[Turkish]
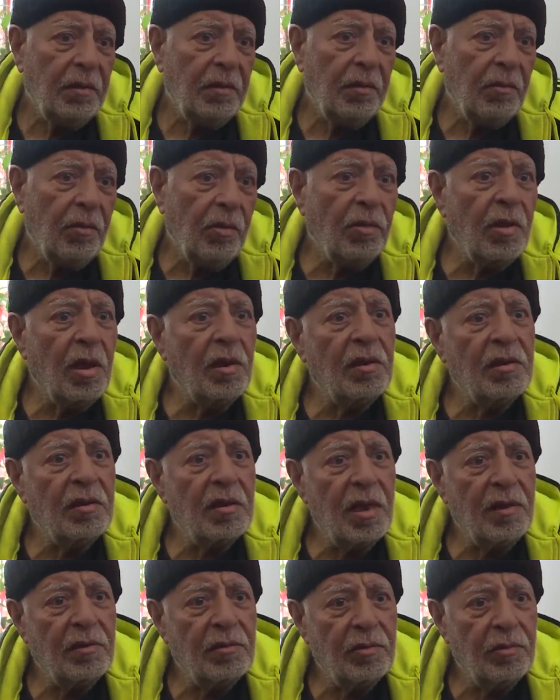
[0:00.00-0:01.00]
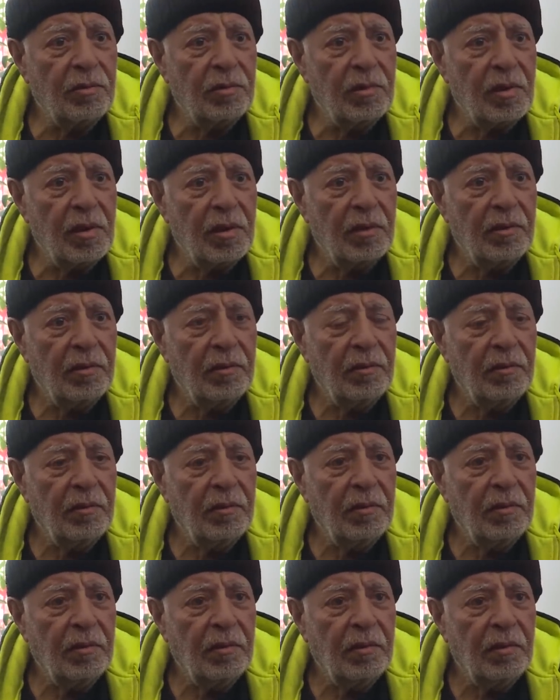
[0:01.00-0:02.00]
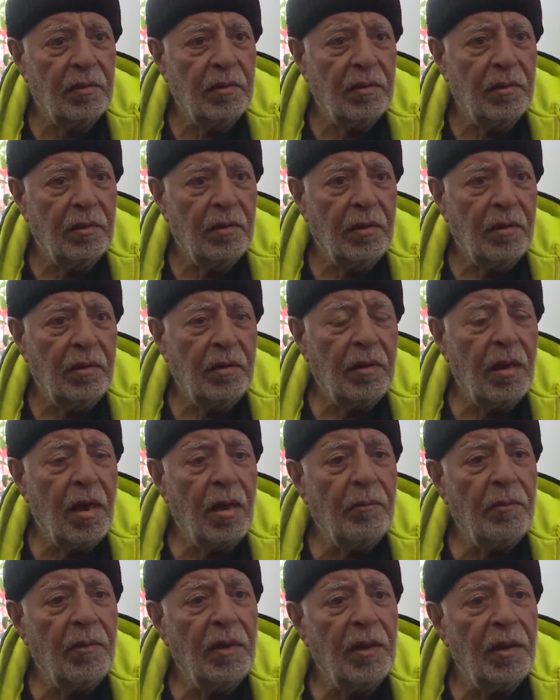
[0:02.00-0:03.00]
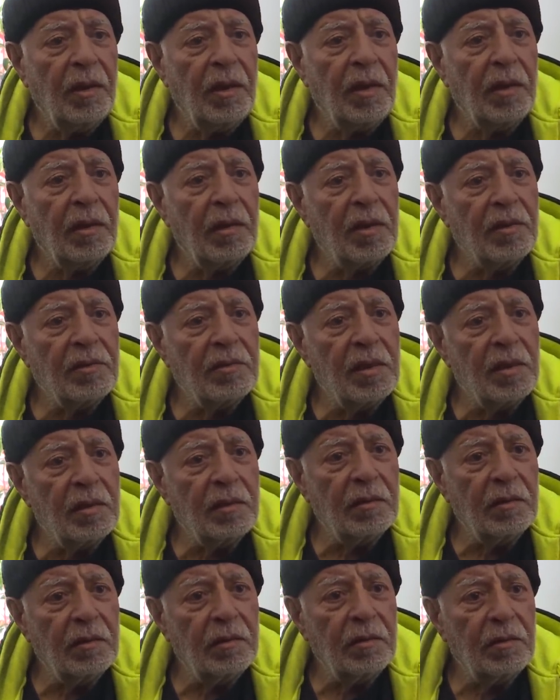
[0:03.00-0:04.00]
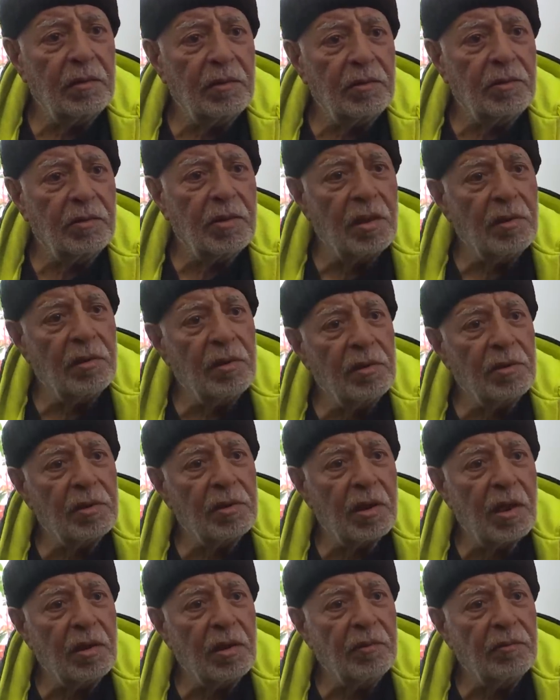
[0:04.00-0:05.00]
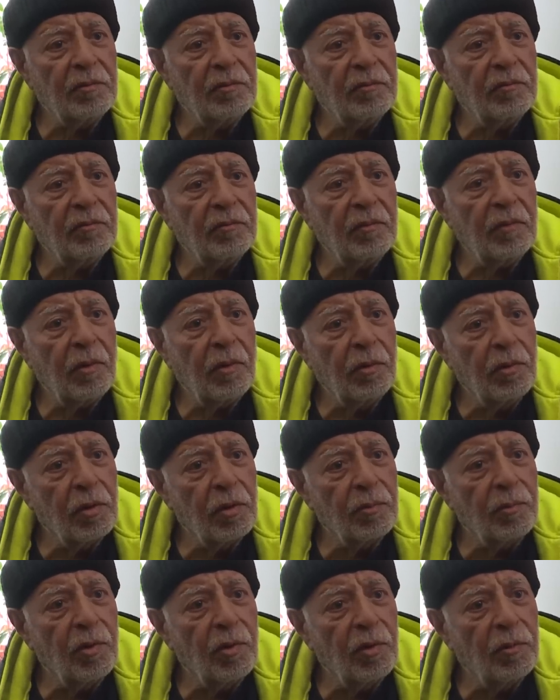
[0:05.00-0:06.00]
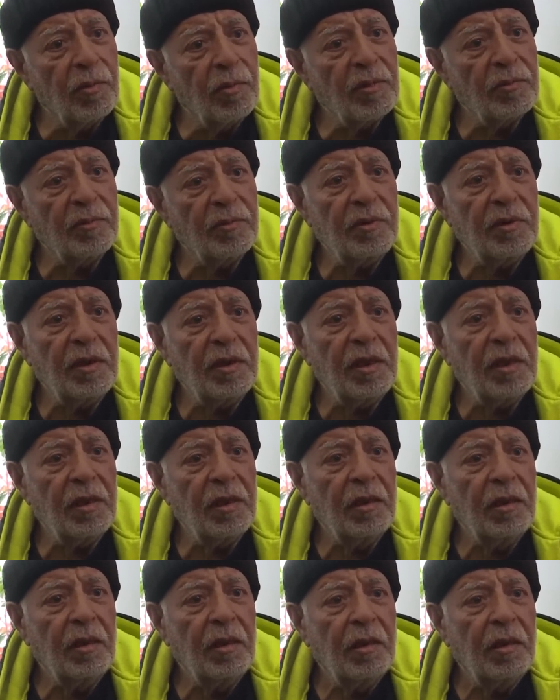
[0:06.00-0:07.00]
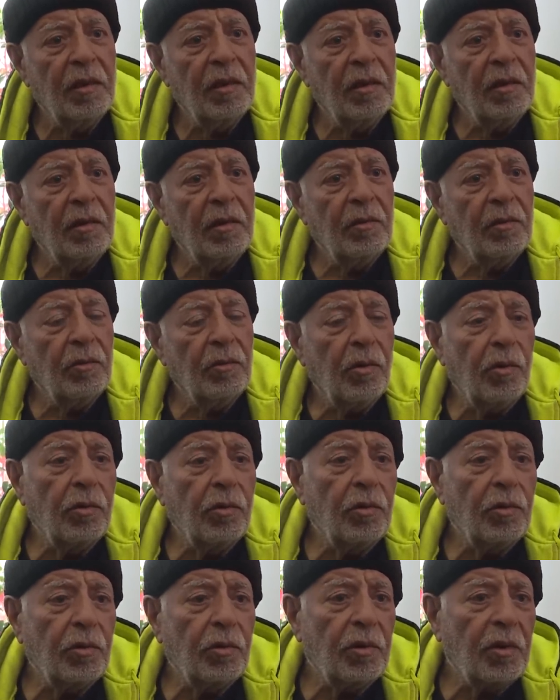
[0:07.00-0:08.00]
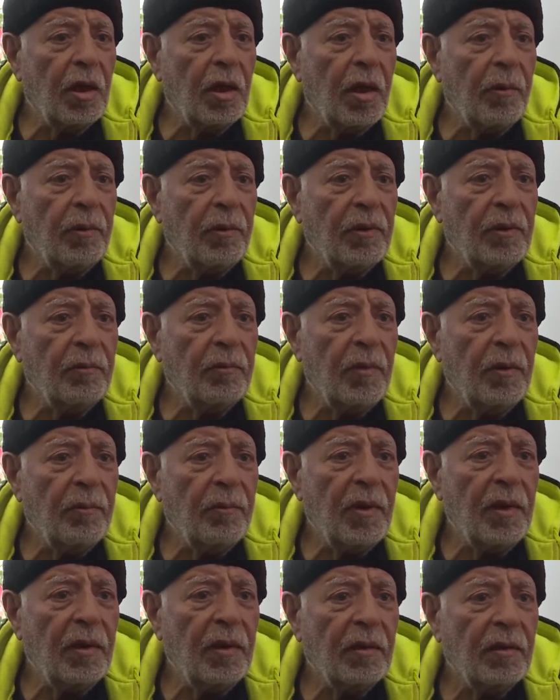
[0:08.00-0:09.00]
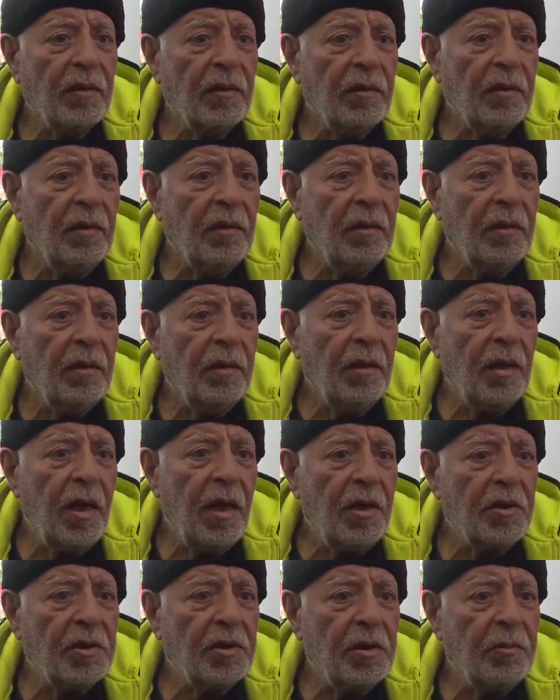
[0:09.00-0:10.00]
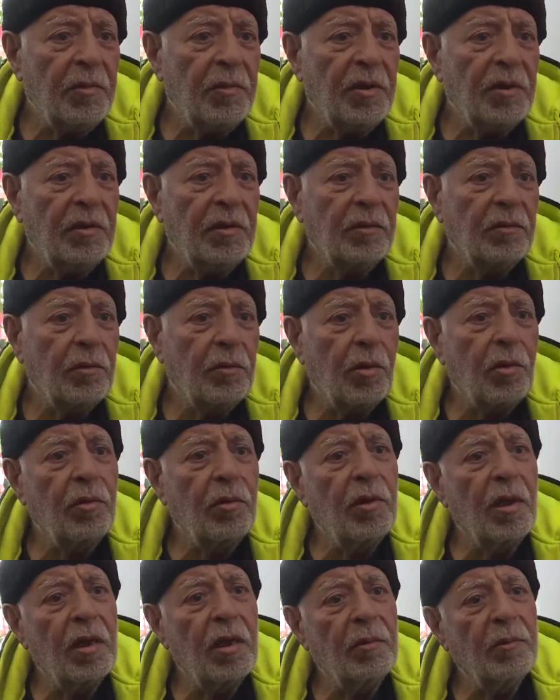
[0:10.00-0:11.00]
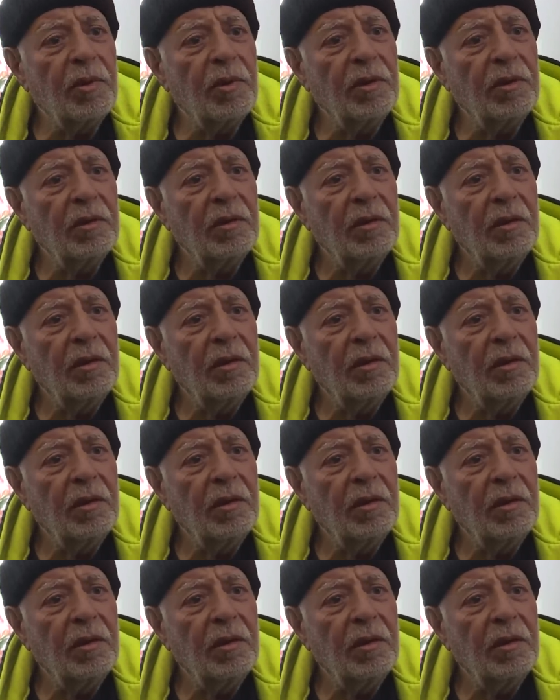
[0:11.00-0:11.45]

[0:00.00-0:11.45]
16 saat sonra. Ama enkazdan canlı çıkan olur mu olmaz mı diye o duyguya kapıldım ama eşimin, torunlarımın